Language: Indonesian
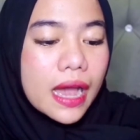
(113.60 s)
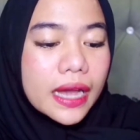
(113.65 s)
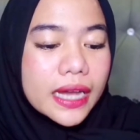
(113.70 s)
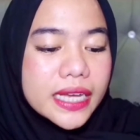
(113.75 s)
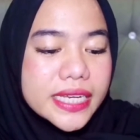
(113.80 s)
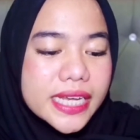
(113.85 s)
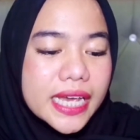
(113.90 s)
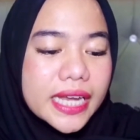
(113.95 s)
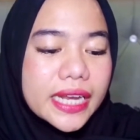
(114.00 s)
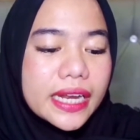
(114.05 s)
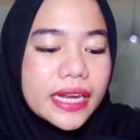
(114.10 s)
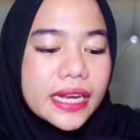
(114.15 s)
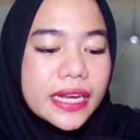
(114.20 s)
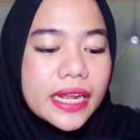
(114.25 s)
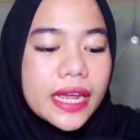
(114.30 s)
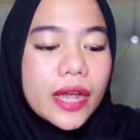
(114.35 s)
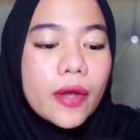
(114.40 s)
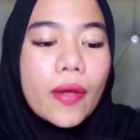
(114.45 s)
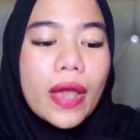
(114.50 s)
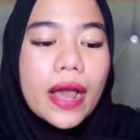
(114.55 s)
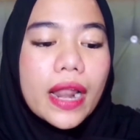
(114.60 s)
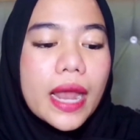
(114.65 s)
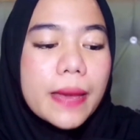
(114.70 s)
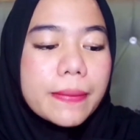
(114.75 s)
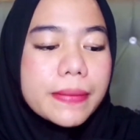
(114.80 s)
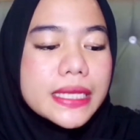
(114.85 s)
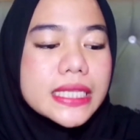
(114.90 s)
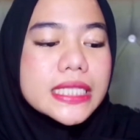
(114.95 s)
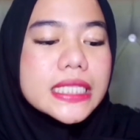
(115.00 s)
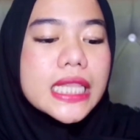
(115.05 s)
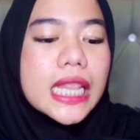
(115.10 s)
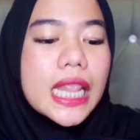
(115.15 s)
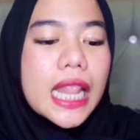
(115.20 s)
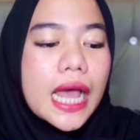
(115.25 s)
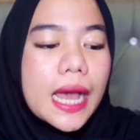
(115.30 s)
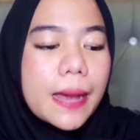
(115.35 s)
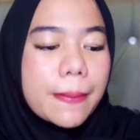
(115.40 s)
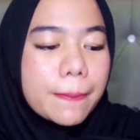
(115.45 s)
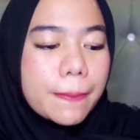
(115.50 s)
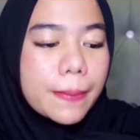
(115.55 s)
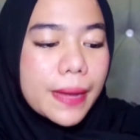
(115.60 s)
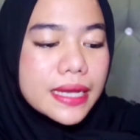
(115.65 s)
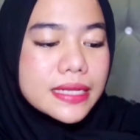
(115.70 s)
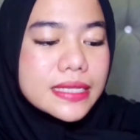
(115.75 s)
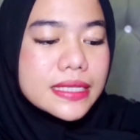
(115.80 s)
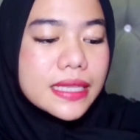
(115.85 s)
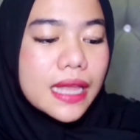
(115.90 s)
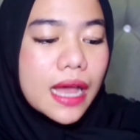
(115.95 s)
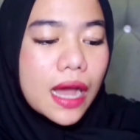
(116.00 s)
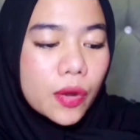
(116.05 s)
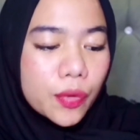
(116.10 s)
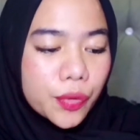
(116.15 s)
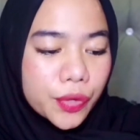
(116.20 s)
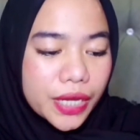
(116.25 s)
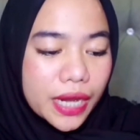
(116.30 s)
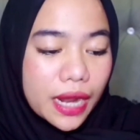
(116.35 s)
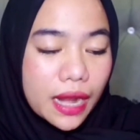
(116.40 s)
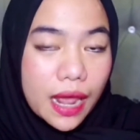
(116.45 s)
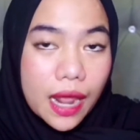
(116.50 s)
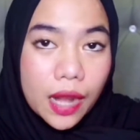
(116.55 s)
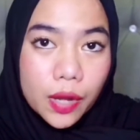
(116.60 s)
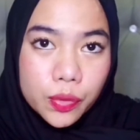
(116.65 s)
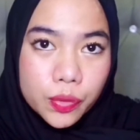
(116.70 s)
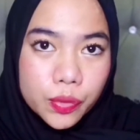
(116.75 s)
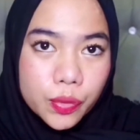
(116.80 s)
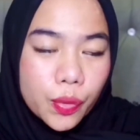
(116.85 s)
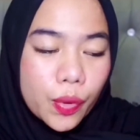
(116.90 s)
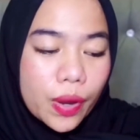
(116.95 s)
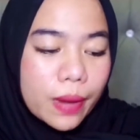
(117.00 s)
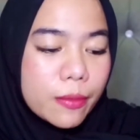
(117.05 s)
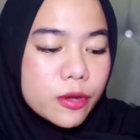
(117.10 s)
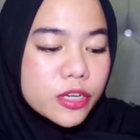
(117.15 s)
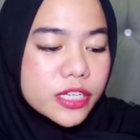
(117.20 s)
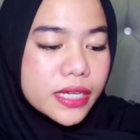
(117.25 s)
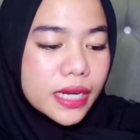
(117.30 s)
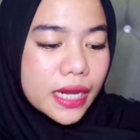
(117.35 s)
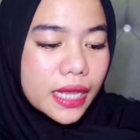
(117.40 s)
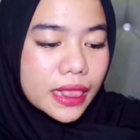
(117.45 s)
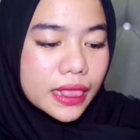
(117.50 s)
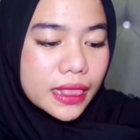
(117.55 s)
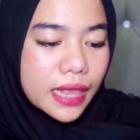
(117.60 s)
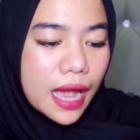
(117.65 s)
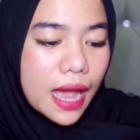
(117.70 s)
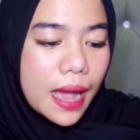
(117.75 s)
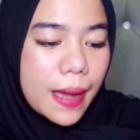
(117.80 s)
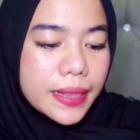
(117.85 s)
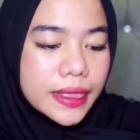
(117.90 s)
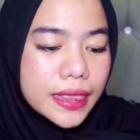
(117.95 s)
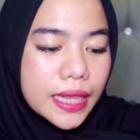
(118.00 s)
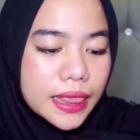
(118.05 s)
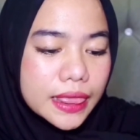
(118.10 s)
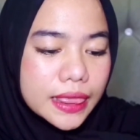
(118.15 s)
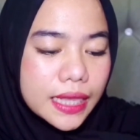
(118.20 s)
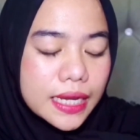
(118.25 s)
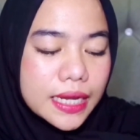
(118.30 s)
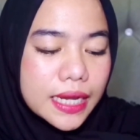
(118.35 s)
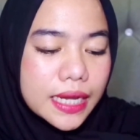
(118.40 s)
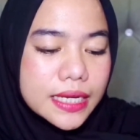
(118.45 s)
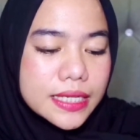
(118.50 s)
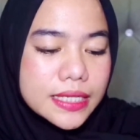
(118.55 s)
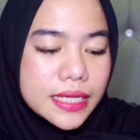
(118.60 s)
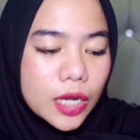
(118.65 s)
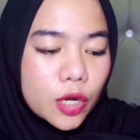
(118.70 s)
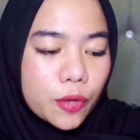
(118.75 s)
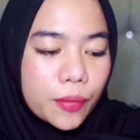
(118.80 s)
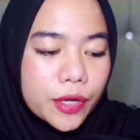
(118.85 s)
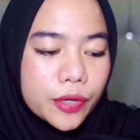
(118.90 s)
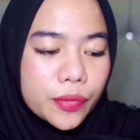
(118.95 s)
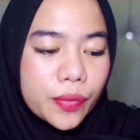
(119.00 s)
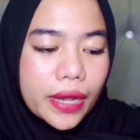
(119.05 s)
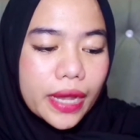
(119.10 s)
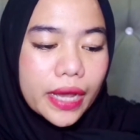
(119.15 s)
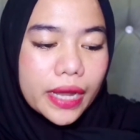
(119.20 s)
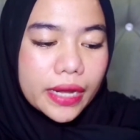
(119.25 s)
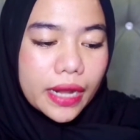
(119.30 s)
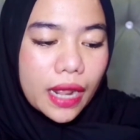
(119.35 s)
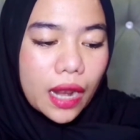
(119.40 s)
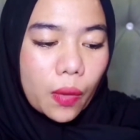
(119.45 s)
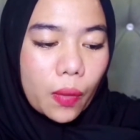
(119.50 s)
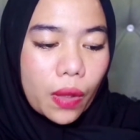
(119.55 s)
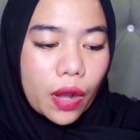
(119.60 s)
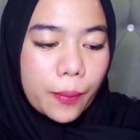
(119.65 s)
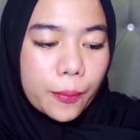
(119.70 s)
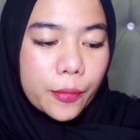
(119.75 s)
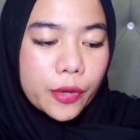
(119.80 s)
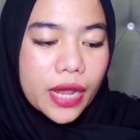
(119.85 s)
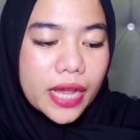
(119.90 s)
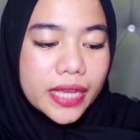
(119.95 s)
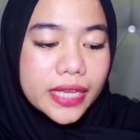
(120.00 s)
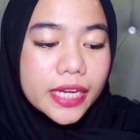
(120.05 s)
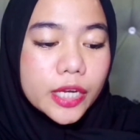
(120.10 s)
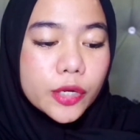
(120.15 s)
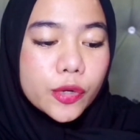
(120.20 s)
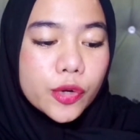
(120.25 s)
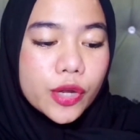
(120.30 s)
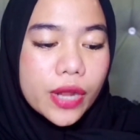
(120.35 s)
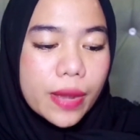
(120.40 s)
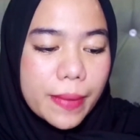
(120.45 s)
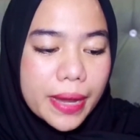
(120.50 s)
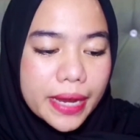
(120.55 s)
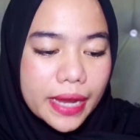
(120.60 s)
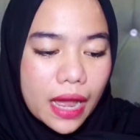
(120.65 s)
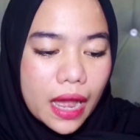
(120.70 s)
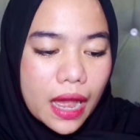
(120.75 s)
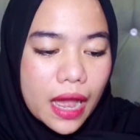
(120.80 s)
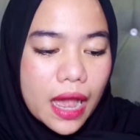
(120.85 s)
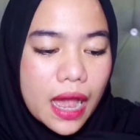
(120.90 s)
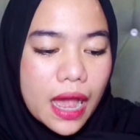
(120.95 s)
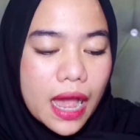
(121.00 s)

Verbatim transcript: Kejadian ini gue alami selama setahun yang lalu. Gue mau cerita tentang gadis yang lumayan gue kenal walaupun hanya di dunia maya.